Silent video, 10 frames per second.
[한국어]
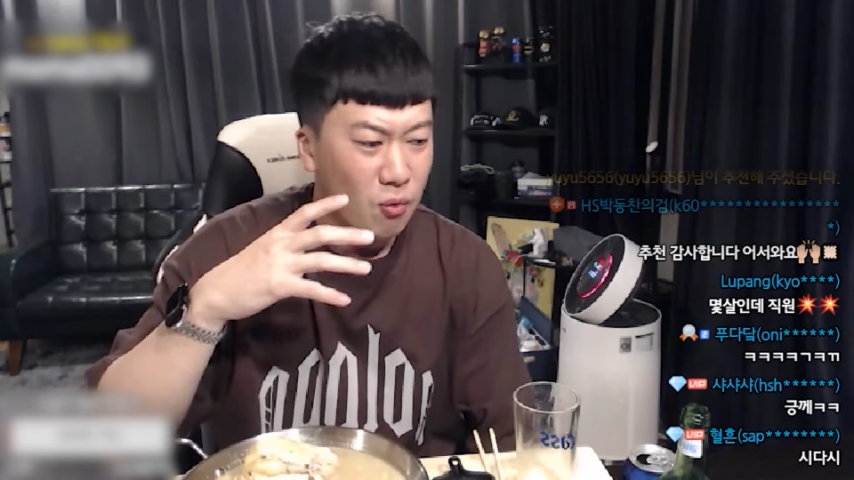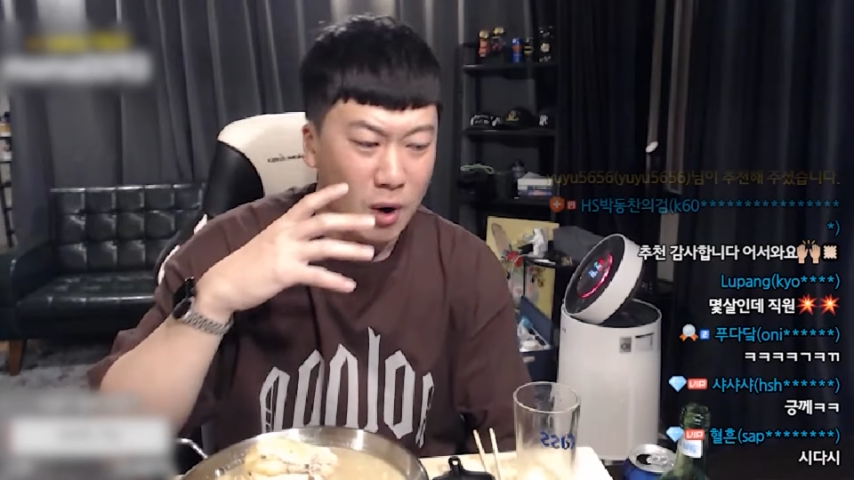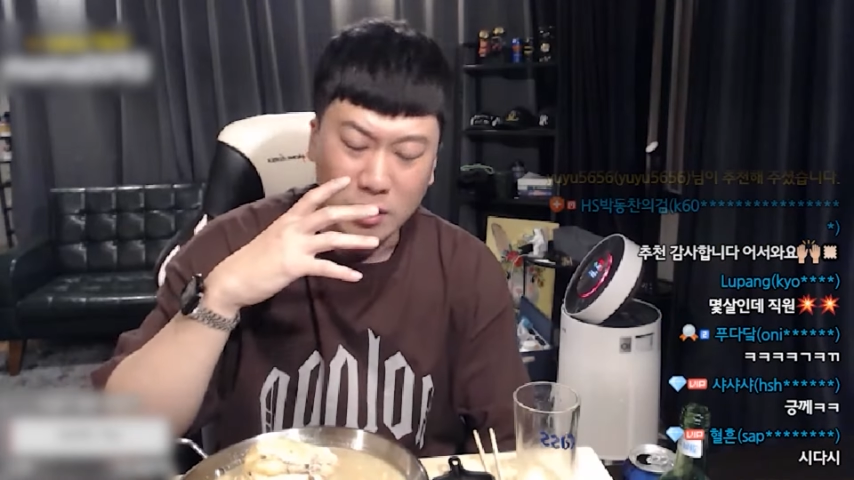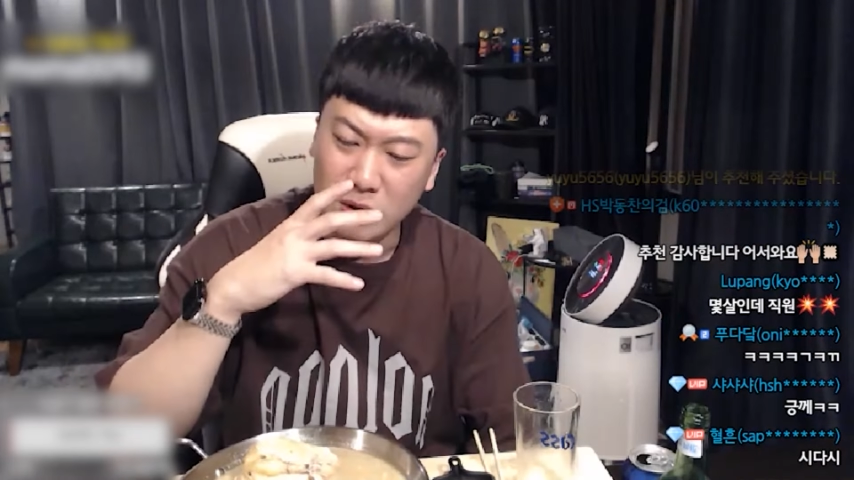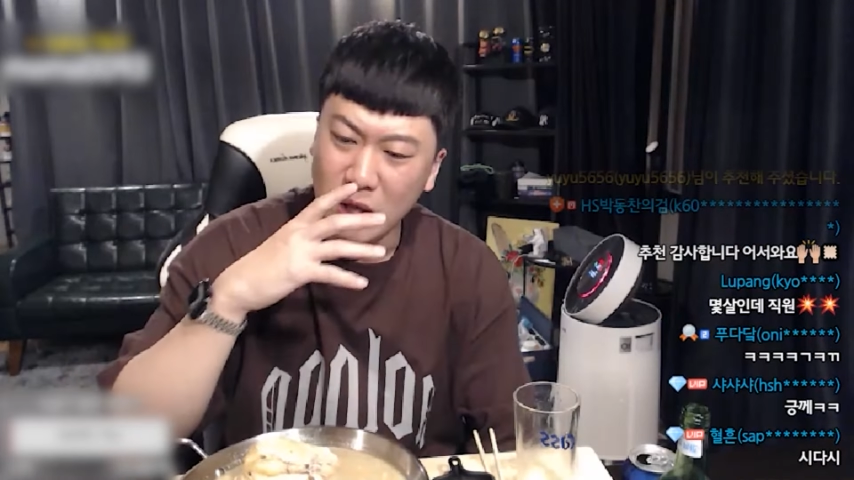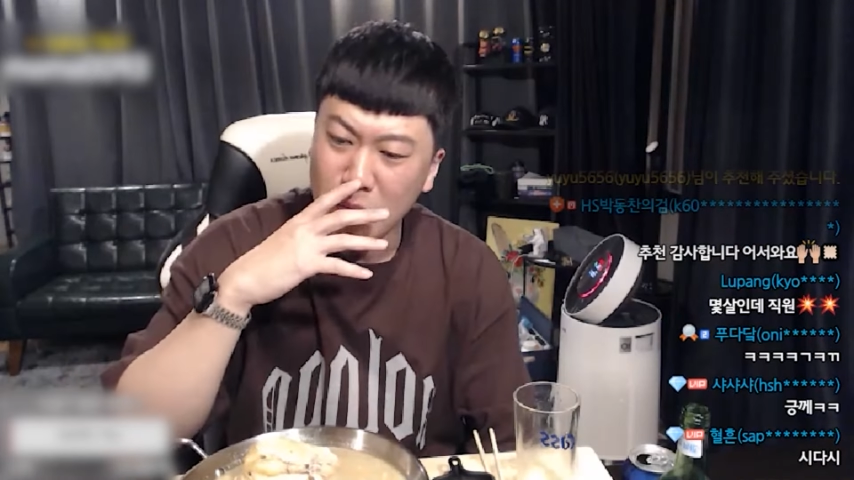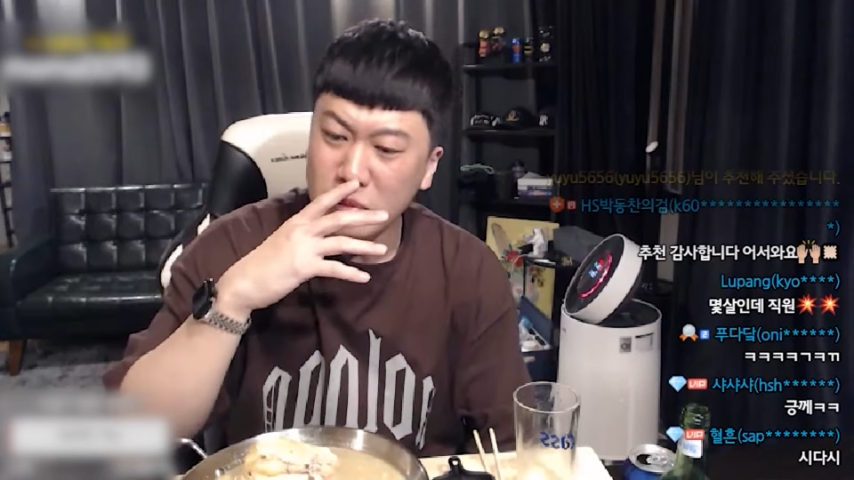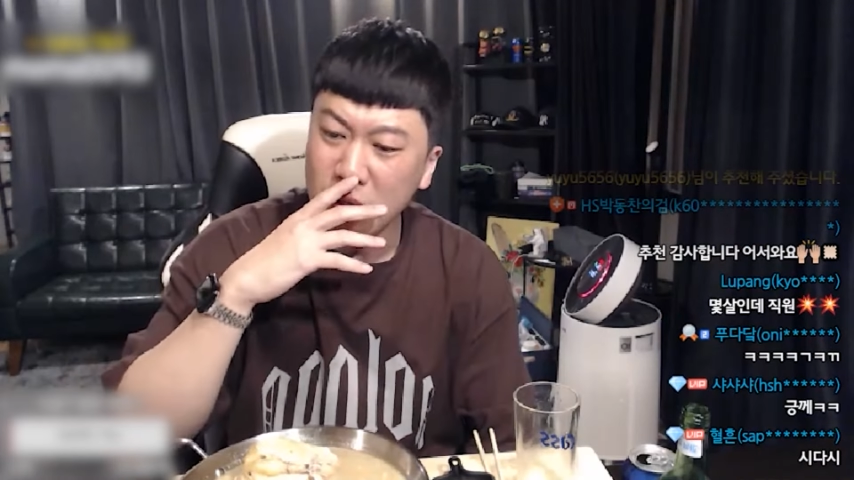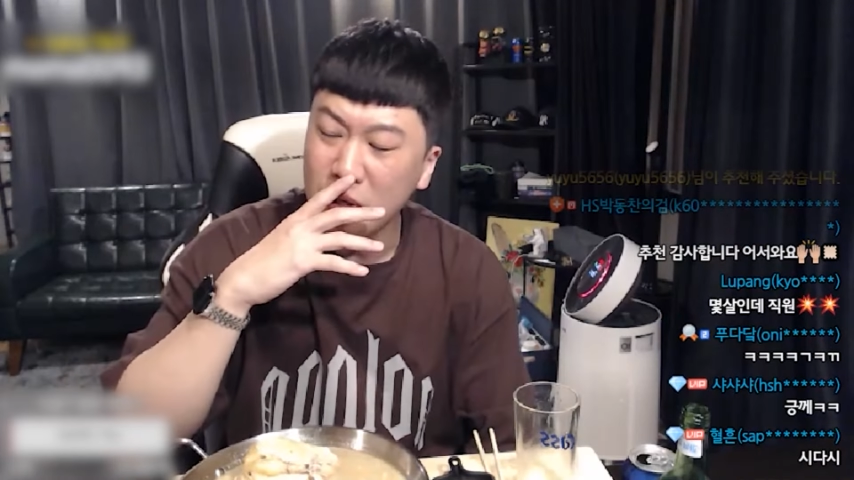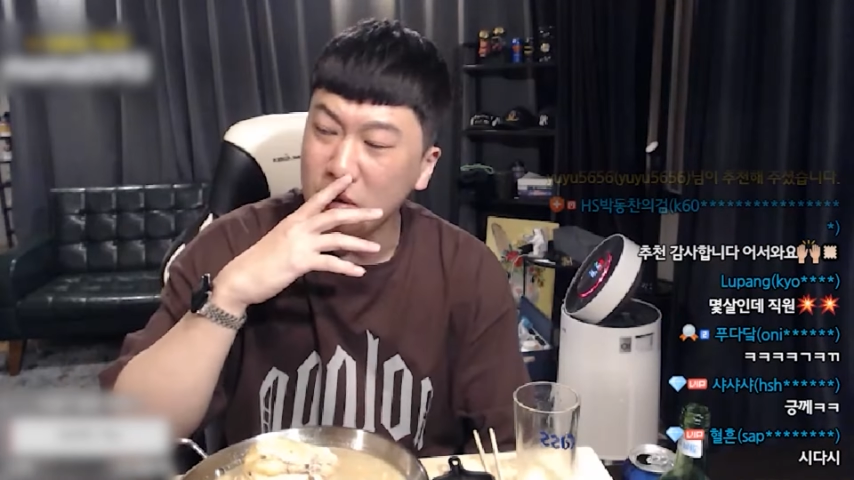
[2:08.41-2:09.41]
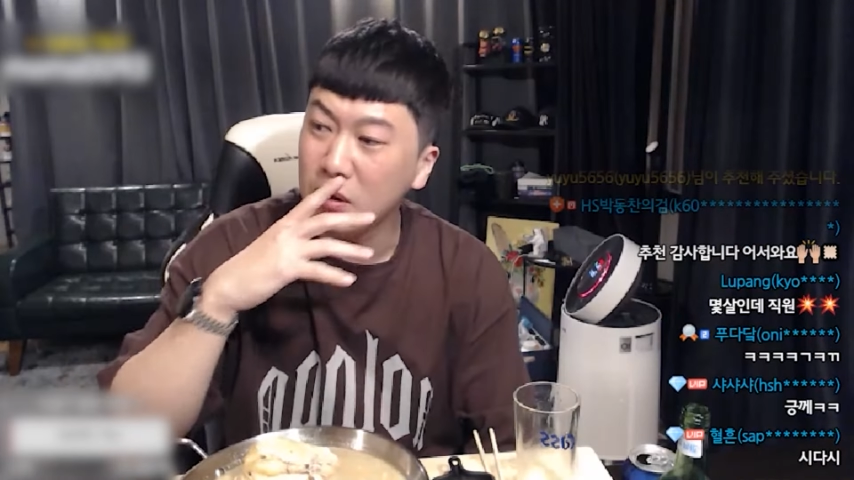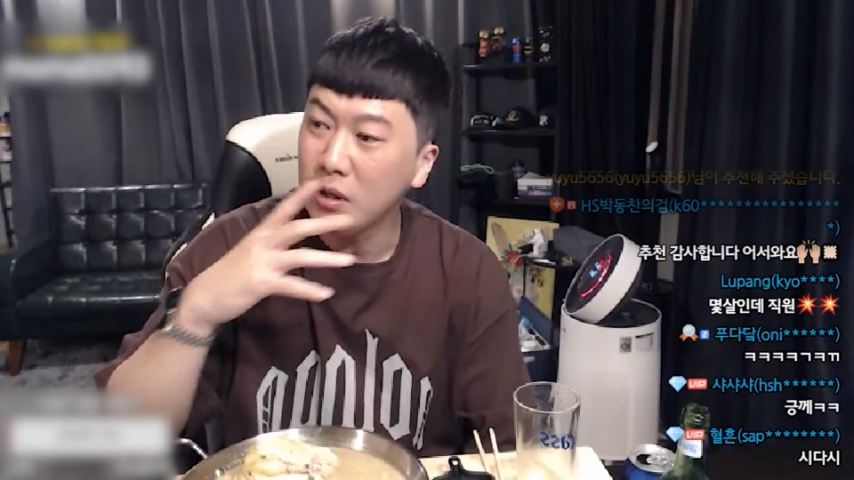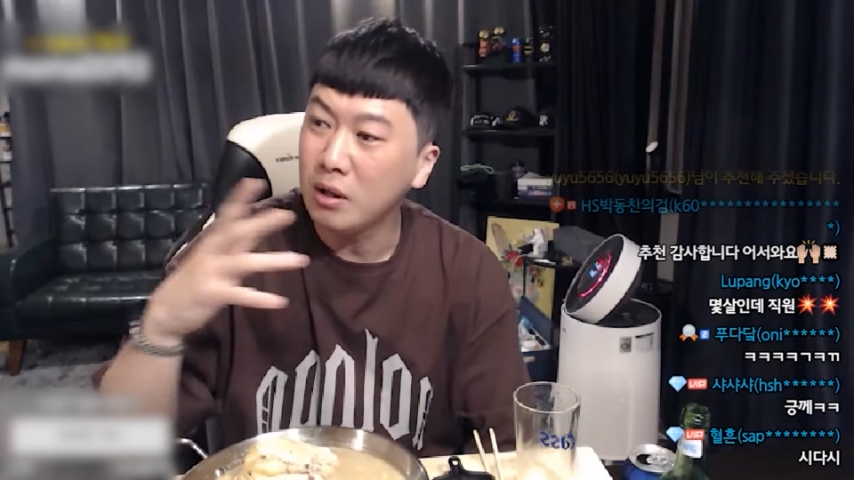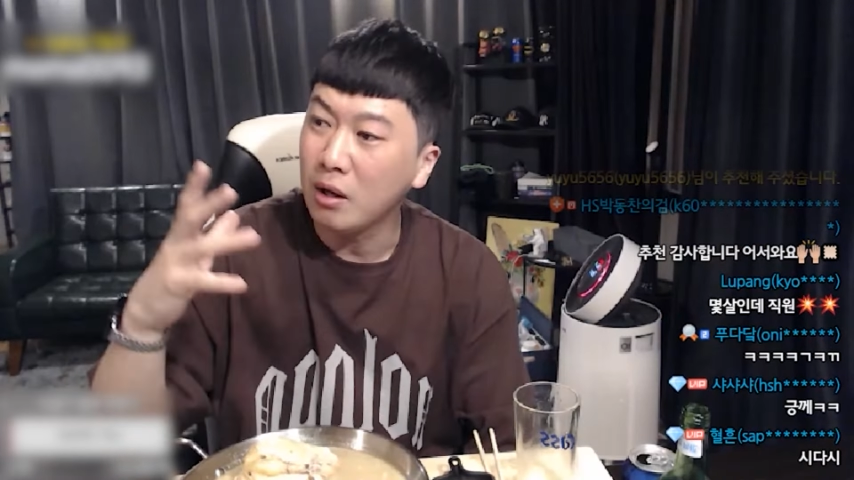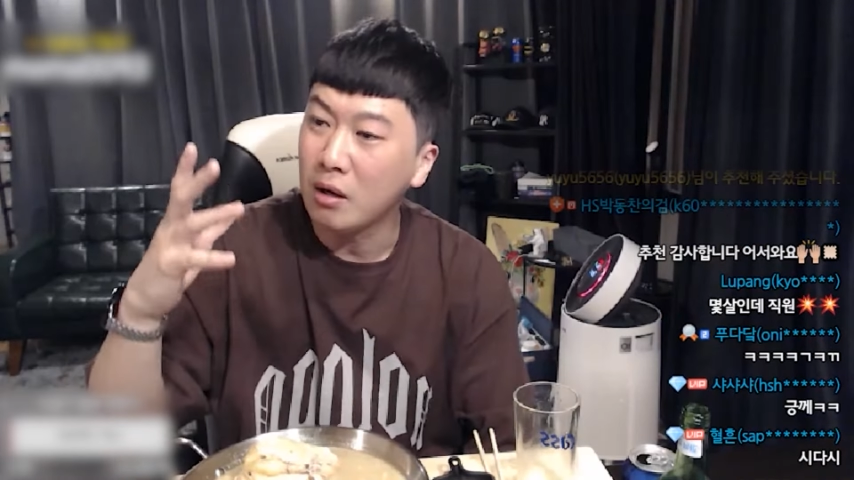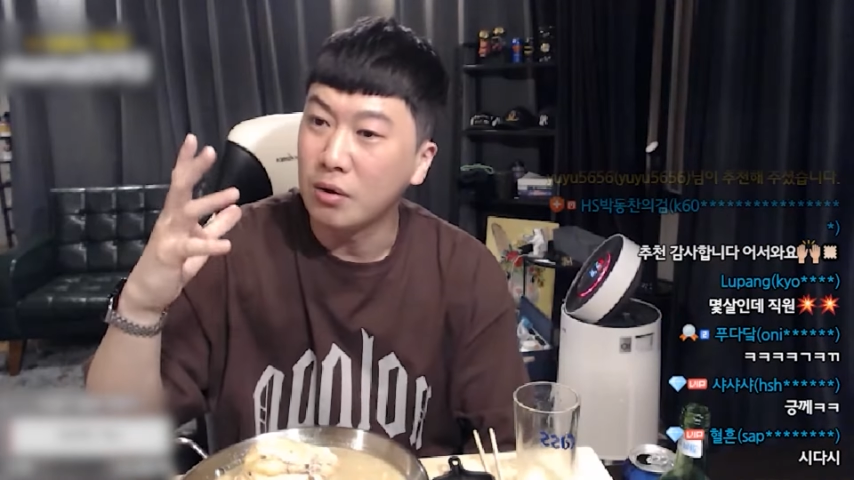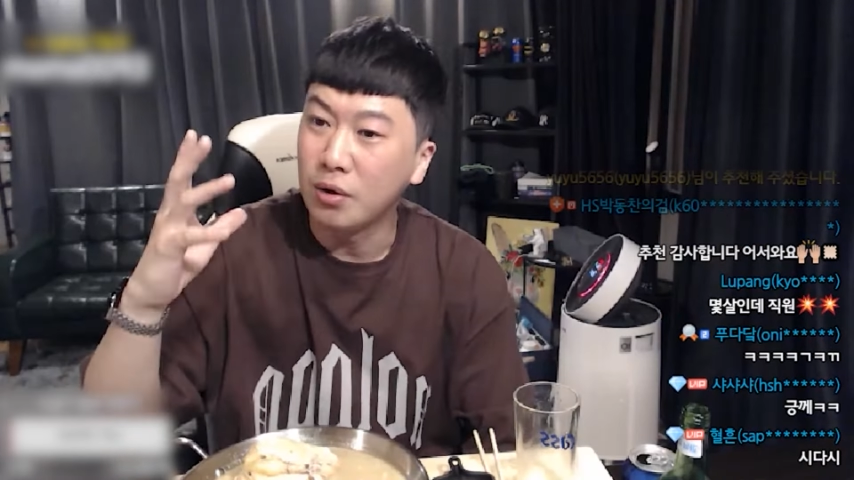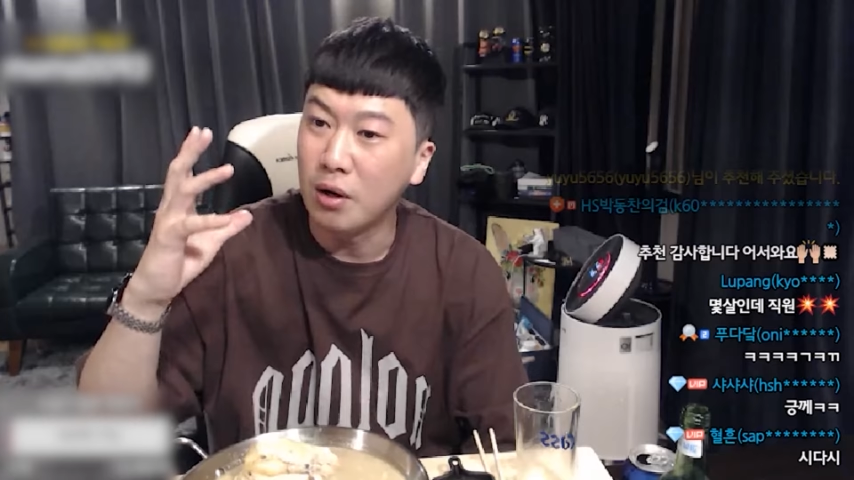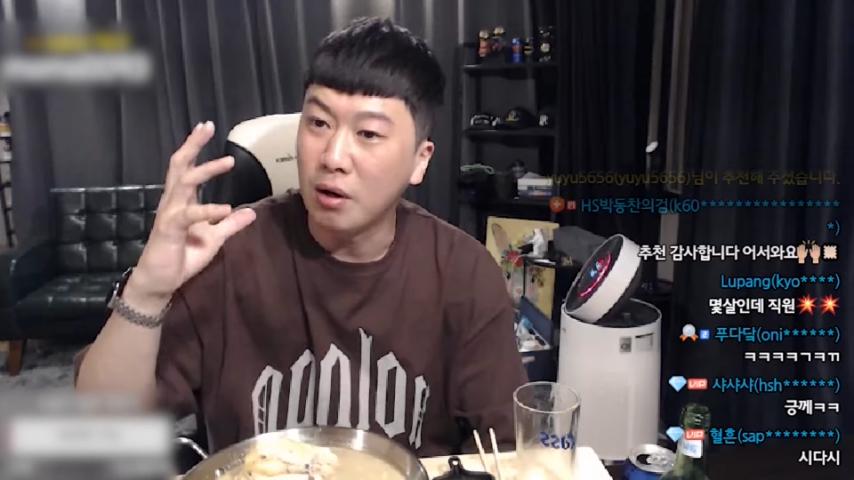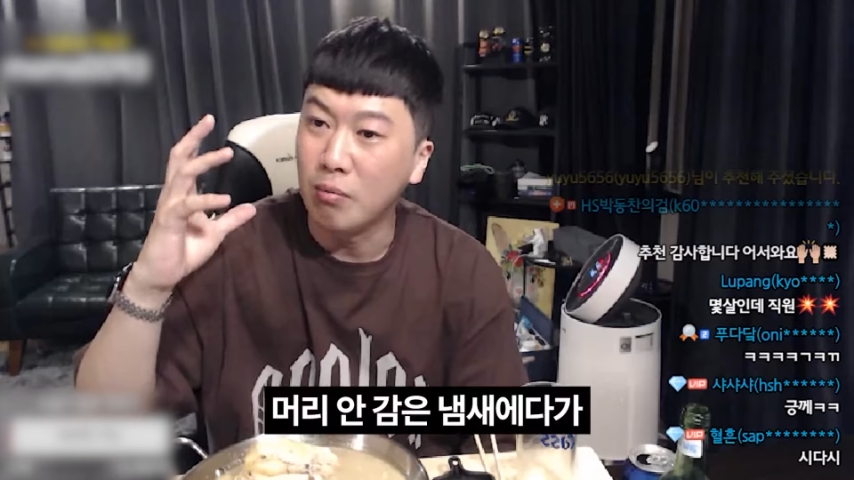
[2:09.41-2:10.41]
와 그 냄새 형들 있다니까
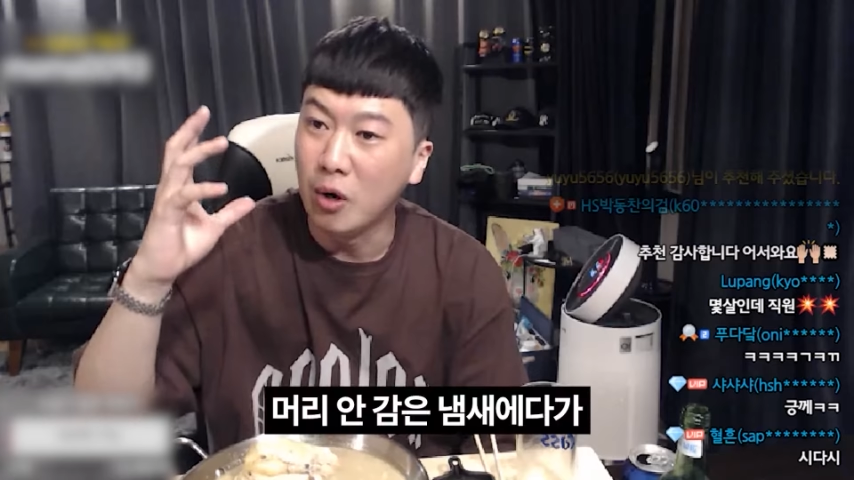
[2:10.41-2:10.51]
그거